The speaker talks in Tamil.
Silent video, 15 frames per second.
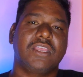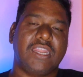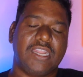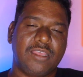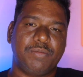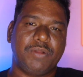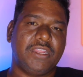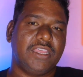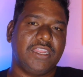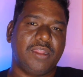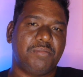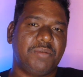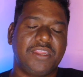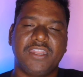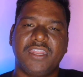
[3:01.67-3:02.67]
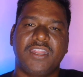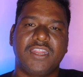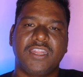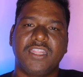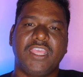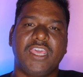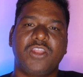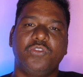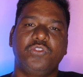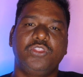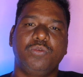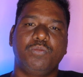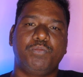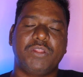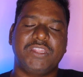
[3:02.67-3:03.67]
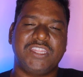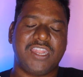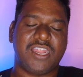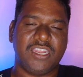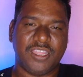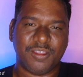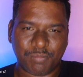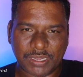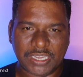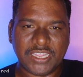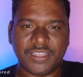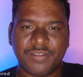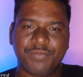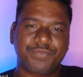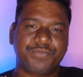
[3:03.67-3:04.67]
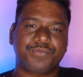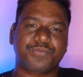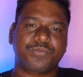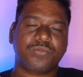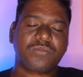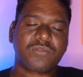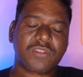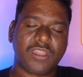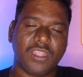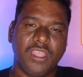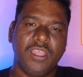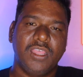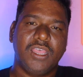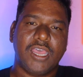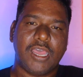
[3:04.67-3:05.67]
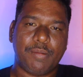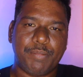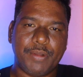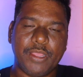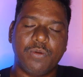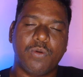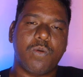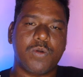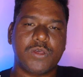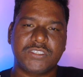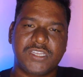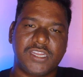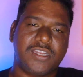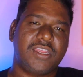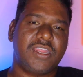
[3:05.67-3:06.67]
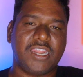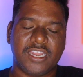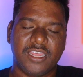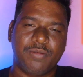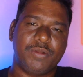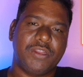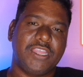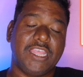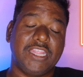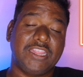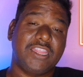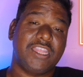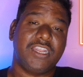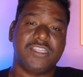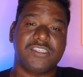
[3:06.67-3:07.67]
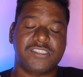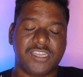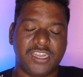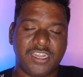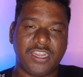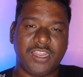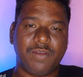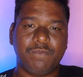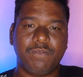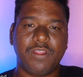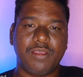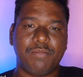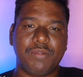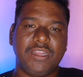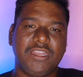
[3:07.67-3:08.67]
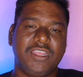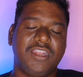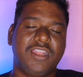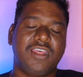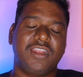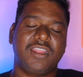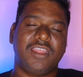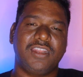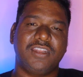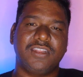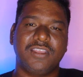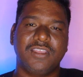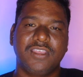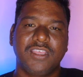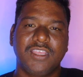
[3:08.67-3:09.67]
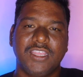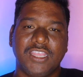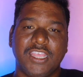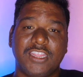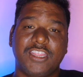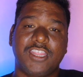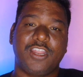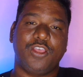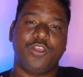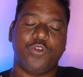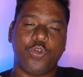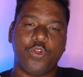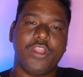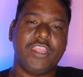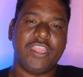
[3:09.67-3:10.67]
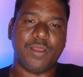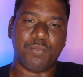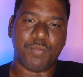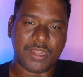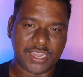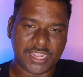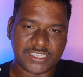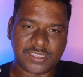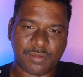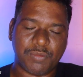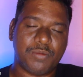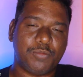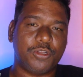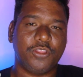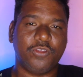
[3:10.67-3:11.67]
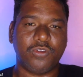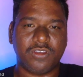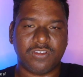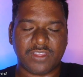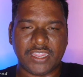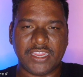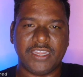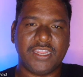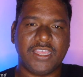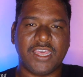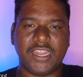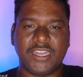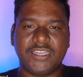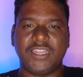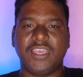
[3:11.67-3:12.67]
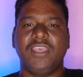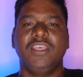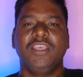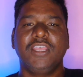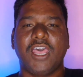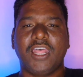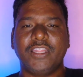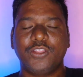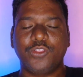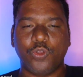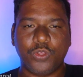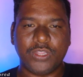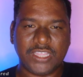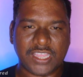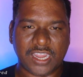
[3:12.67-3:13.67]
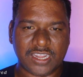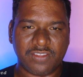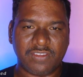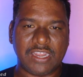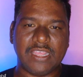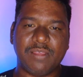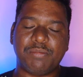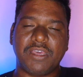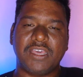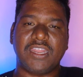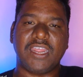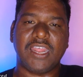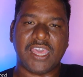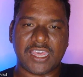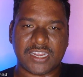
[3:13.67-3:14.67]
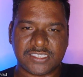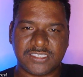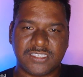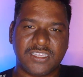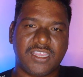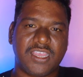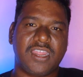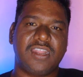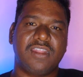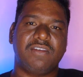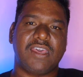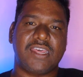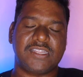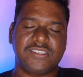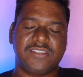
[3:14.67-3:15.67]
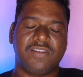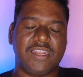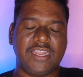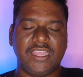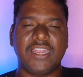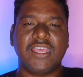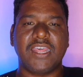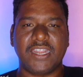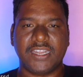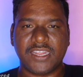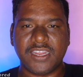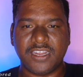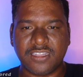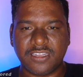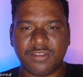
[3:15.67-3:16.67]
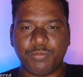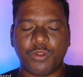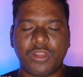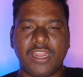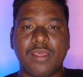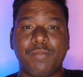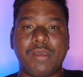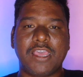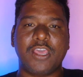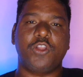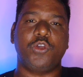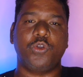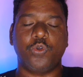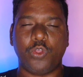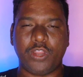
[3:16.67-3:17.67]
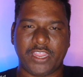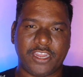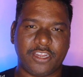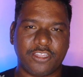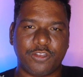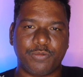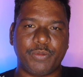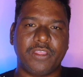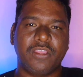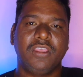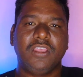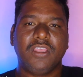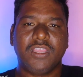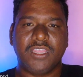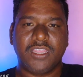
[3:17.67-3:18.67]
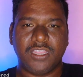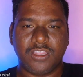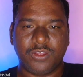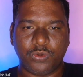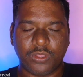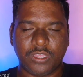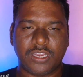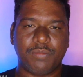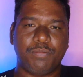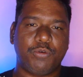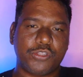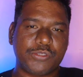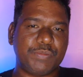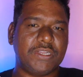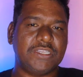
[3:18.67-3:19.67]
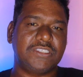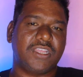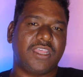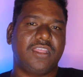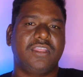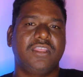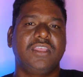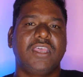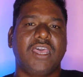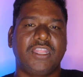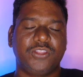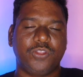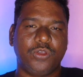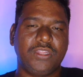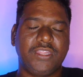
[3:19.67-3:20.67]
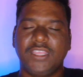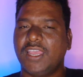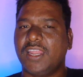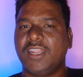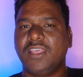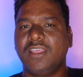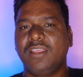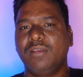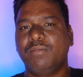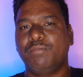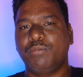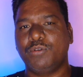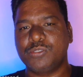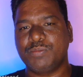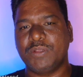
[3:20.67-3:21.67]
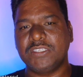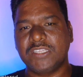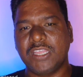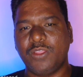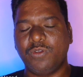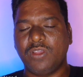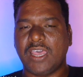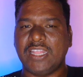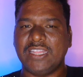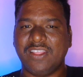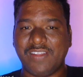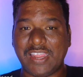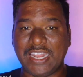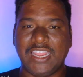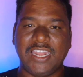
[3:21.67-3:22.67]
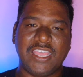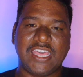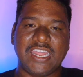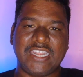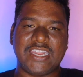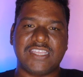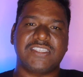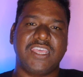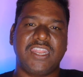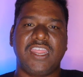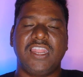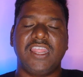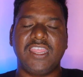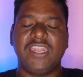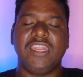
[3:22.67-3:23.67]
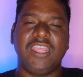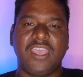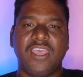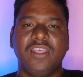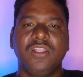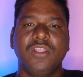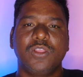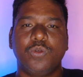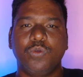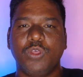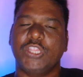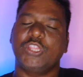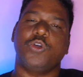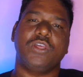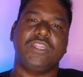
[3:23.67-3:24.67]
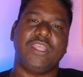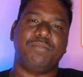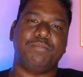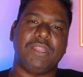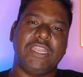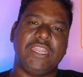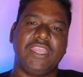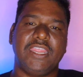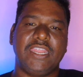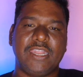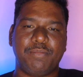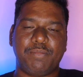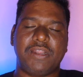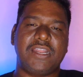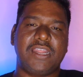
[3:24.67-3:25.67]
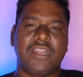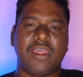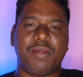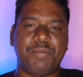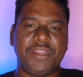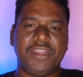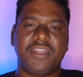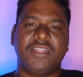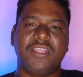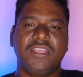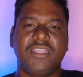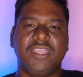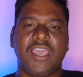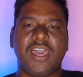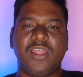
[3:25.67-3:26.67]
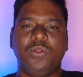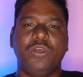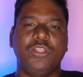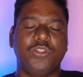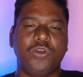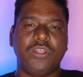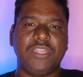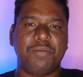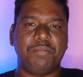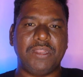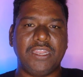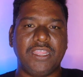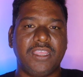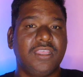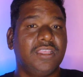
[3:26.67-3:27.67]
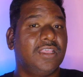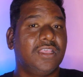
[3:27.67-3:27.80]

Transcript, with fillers: கணக்கு பண்ணுங்கள் நம்மக்கிட்ட இருக்கிறது இரநூத்தி முப்பத்தி நாலு எம்எல்ஏ அப்படியே ஒவ்வொரு ஸ்டேட்டுக்கும் கணக்கு பண்ணுங்கள் எத்தனை ஸ்டேட்டில் எவ்வளோ எம்எல்ஏலாம் இருக்காங்கன்ட்டு எத்தனை கோடி எம்எல்ஏ சம்பளம் மட்டும் இவங்க வாங்கிட்டு கரெக்டாக அந்த தொகுதிக்கான வேலையை பார்க்குறாங்க அரசுக்கான அரசு வேலைகளை கரெக்டாக எடுத்துகிட்டு போகிறாங்களா மக்களோட கோரிக்கை எடுத்துகிட்டு போய் கொடுக்குற போஸ்ட்மேன் தான் தொகுதிக்கான போஸ்ட்மேன் தான் இவங்க அந்த வேலைகளை கரெக்டாக செய்கிறாங்களா இல்லையா உங்கள் தொகுதி எம்எல்ஏ என்ன பண்ணுறார் அப்படின்றத யார் உங்கள் தொகுதி எம்எல்ஏ